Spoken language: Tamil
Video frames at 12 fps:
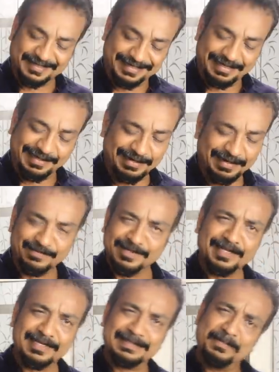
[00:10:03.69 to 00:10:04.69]
எதில்
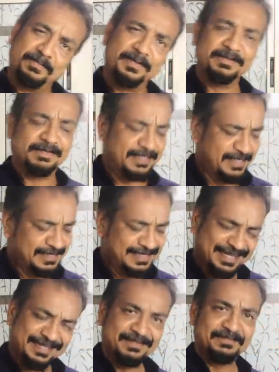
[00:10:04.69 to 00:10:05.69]
வேணால் எப்படி வேணால்
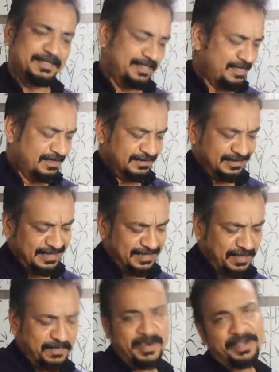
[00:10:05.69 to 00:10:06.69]
எங்கே வேணால் எந்த
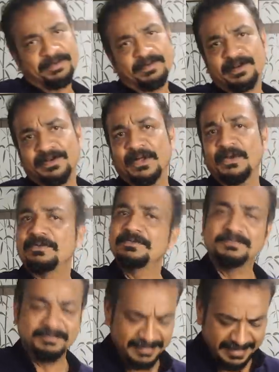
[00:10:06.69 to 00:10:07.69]
மாதிரி வேணாலும்
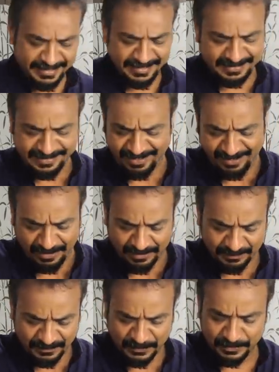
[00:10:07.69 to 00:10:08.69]
பிரியாணி அடிச்சு இறங்கலாம்
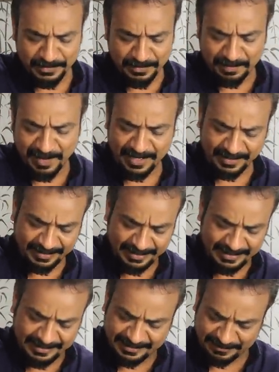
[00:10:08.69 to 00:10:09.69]
ஒன்றும் மேட்ரே
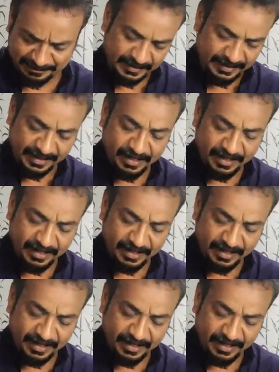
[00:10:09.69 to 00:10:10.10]
கிடையாது ஏன்னா